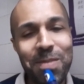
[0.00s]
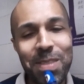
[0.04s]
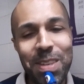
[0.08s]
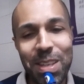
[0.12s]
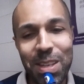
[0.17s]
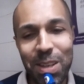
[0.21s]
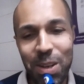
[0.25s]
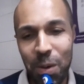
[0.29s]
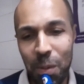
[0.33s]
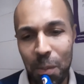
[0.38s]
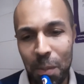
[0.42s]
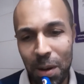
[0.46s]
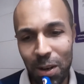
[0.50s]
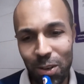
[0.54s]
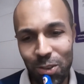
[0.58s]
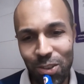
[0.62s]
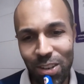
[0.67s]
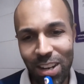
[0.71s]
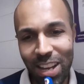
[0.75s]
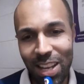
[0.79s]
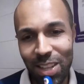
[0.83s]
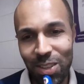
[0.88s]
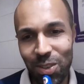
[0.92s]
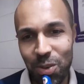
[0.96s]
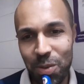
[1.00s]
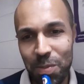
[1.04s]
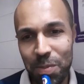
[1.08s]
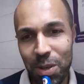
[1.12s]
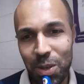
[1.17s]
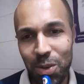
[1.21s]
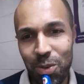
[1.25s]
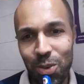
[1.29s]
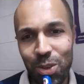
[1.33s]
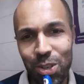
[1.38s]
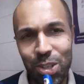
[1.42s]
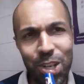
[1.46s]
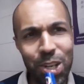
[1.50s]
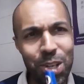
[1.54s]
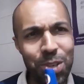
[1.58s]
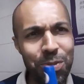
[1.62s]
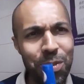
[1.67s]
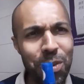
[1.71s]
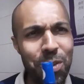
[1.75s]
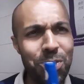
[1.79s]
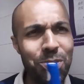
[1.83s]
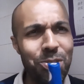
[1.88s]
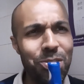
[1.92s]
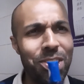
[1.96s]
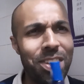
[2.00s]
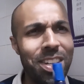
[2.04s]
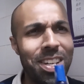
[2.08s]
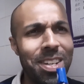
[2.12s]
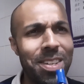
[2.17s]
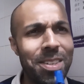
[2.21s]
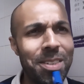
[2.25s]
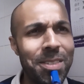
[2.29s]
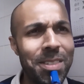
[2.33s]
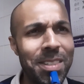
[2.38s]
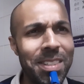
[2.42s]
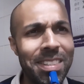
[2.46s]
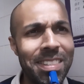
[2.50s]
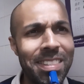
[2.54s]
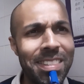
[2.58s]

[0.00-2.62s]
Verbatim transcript: que compartilhado comigo hoje, acho que foi o Diego.